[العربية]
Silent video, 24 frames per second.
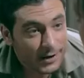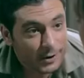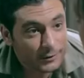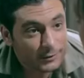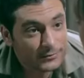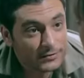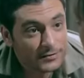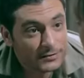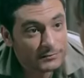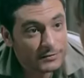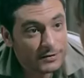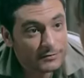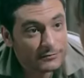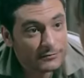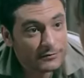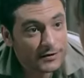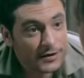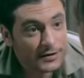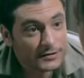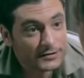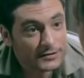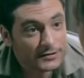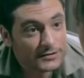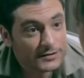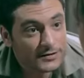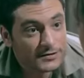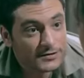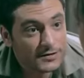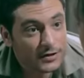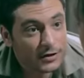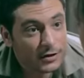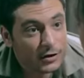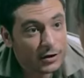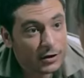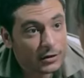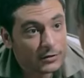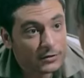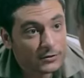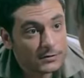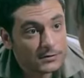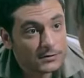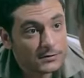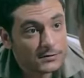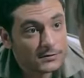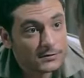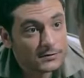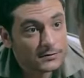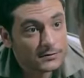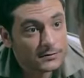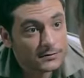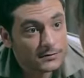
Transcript: العيون دي ما ينفعش تزعل خالص